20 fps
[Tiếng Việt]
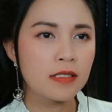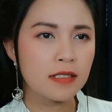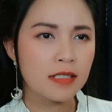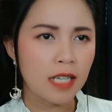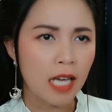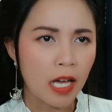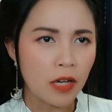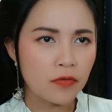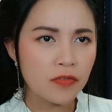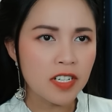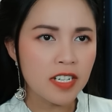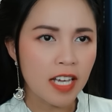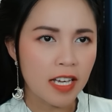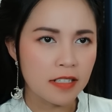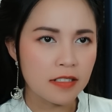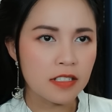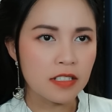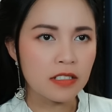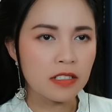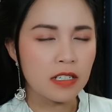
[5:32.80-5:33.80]
Khác với
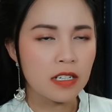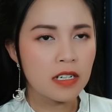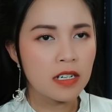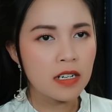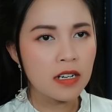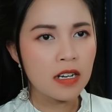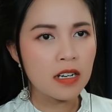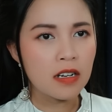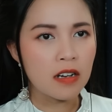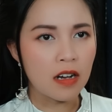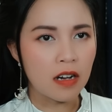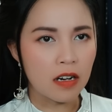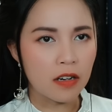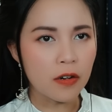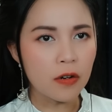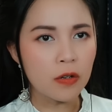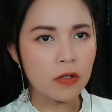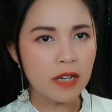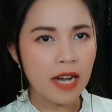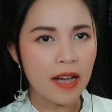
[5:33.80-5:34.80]
ngày xưa, họ
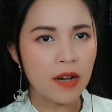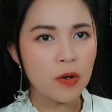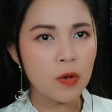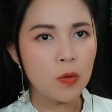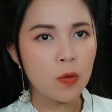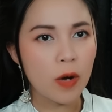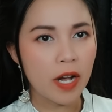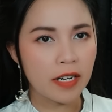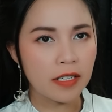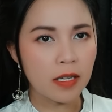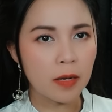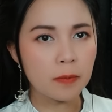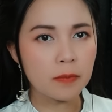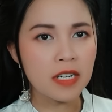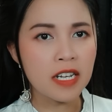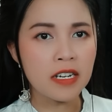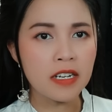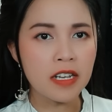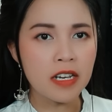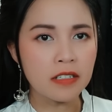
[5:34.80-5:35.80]
đôn đáo quan tâm
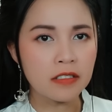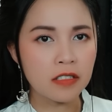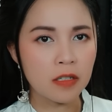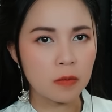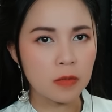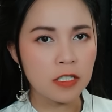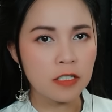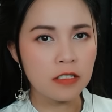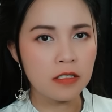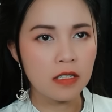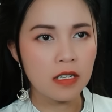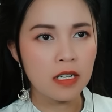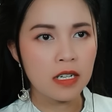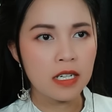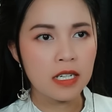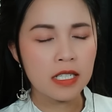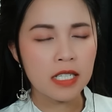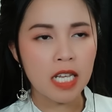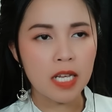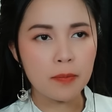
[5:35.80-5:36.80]
đến dân trong hương
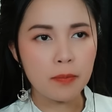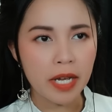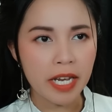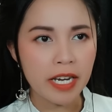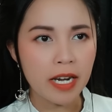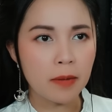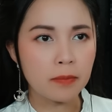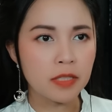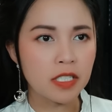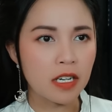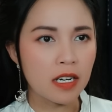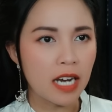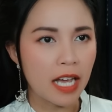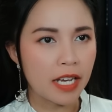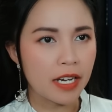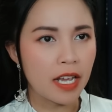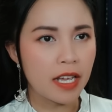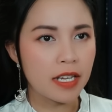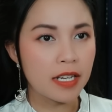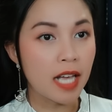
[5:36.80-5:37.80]
thì mấy năm trở
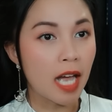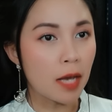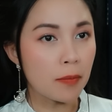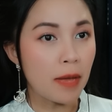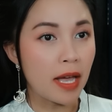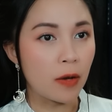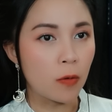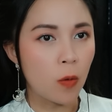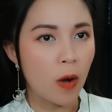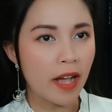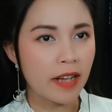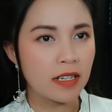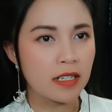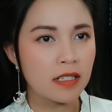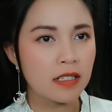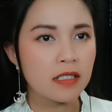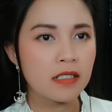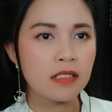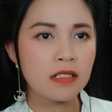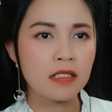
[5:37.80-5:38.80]
lại đây khá bàn quan.
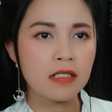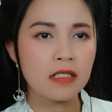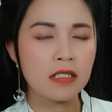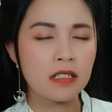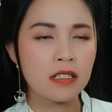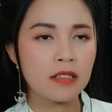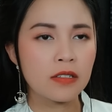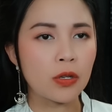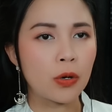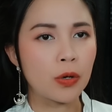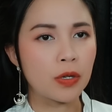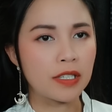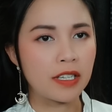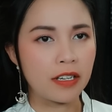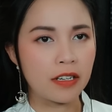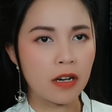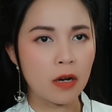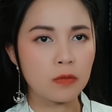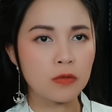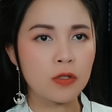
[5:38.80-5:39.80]
Tôi
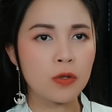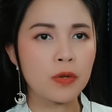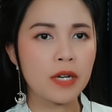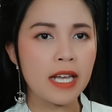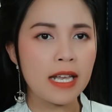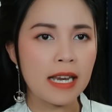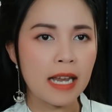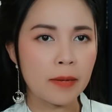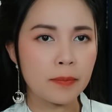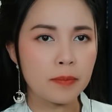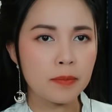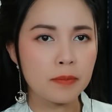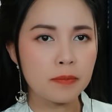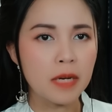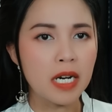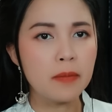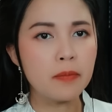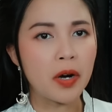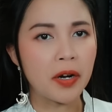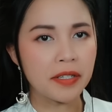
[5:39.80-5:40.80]
thì không chú ý lắm
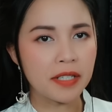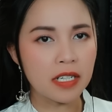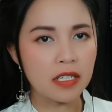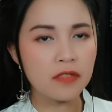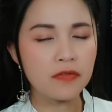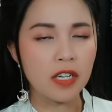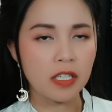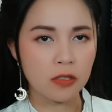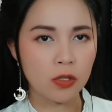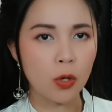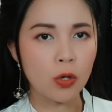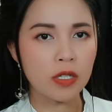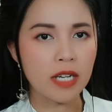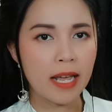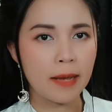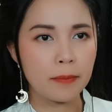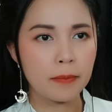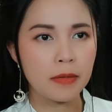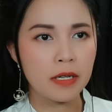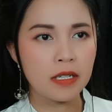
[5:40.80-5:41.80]
bởi mọi thứ vẫn tốt
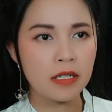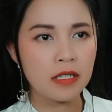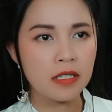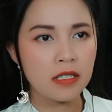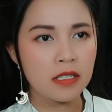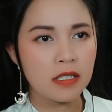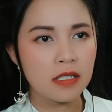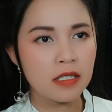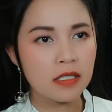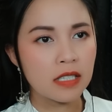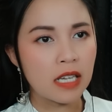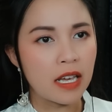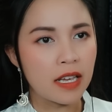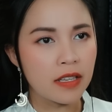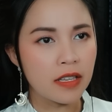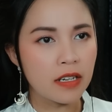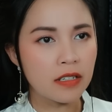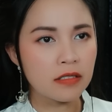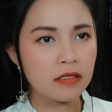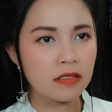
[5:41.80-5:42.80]
đẹp. Thế
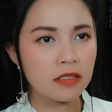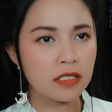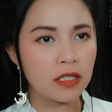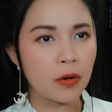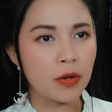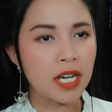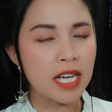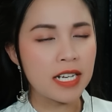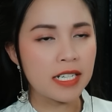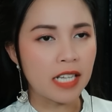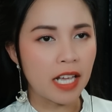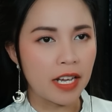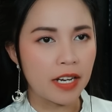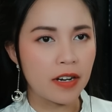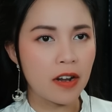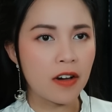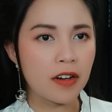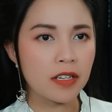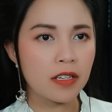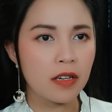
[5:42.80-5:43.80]
nhưng sau khi thầy
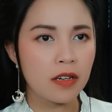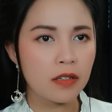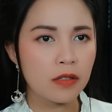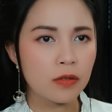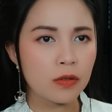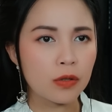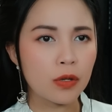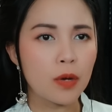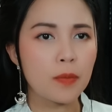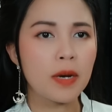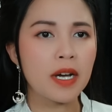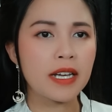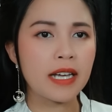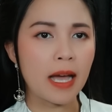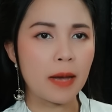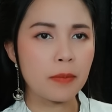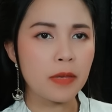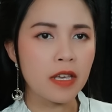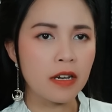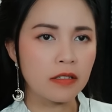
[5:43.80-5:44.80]
nói, tôi mới
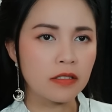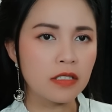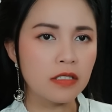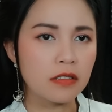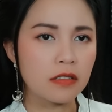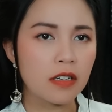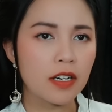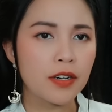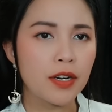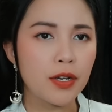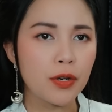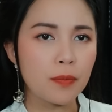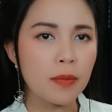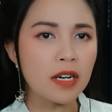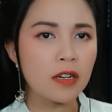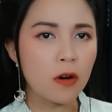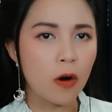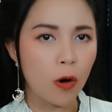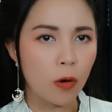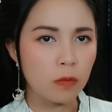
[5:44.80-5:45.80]
cảm nhận được có điều
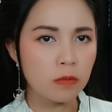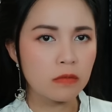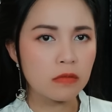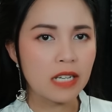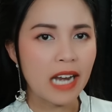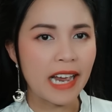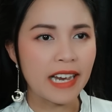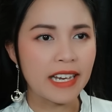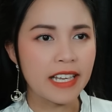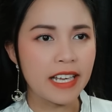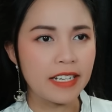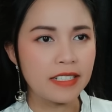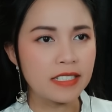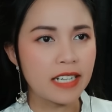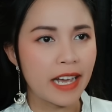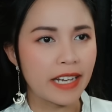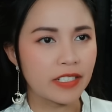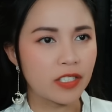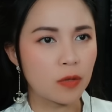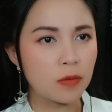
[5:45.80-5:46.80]
bất ổn đang diễn
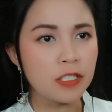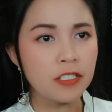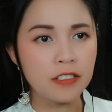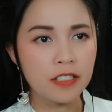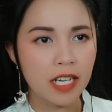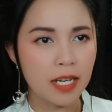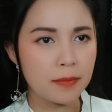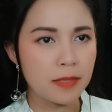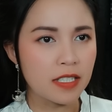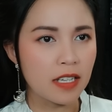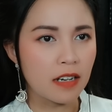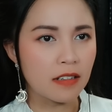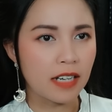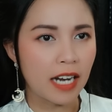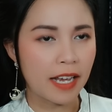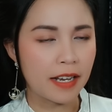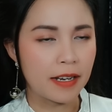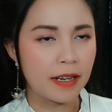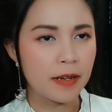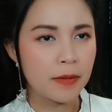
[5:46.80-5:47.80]
ra trong hương Kim Sơn
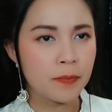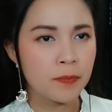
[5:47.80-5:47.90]
này.